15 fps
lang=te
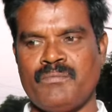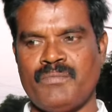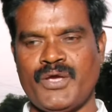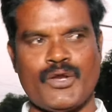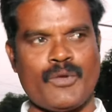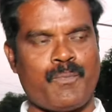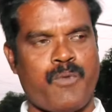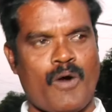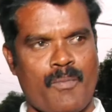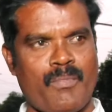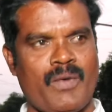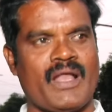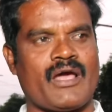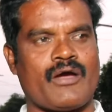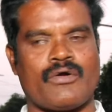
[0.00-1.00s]
మీరు
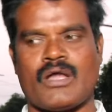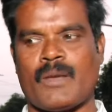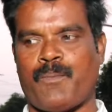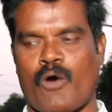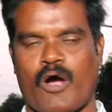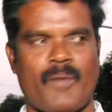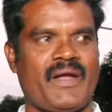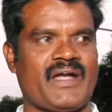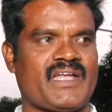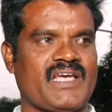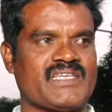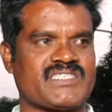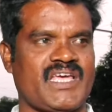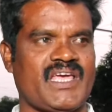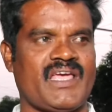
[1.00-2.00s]
పొమ్మనకుండా
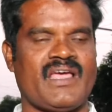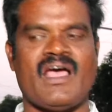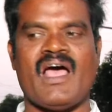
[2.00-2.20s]
పొగబెట్టేసి